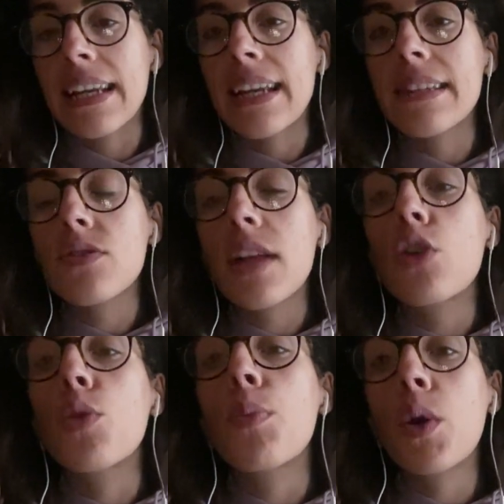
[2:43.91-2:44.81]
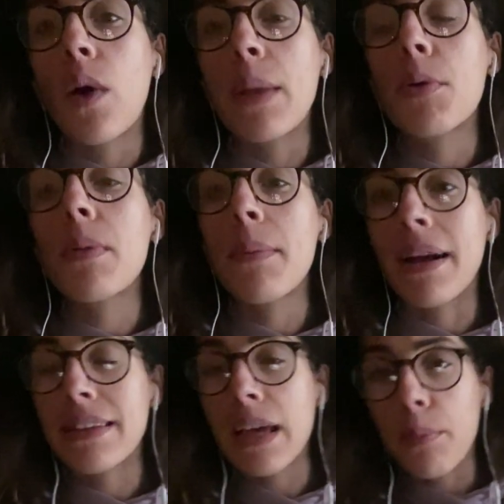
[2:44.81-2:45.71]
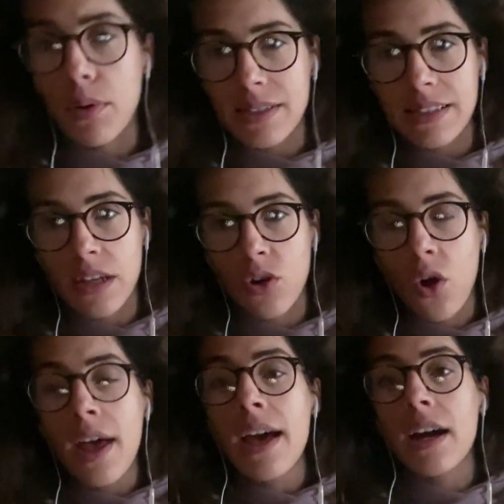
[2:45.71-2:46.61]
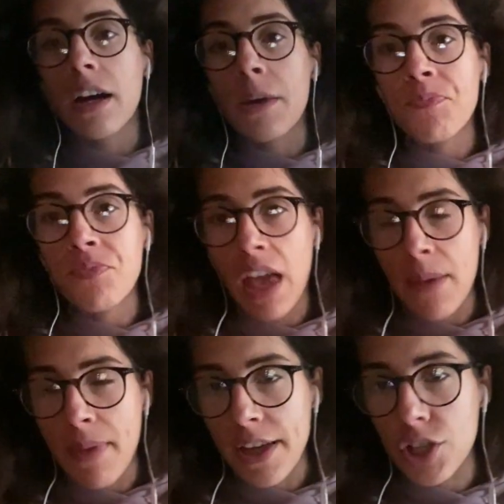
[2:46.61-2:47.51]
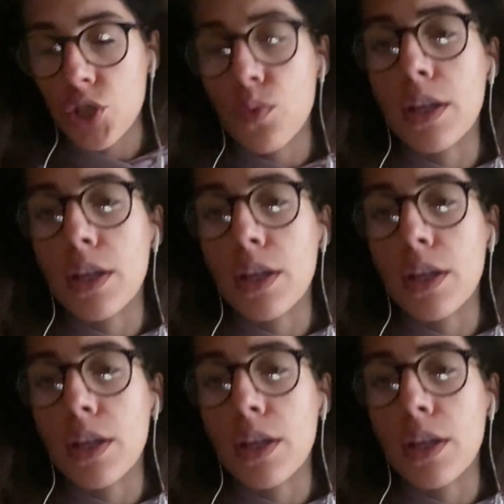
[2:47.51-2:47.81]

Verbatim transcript: in relazione al gruppo e quali problematiche possano ehm, emergere.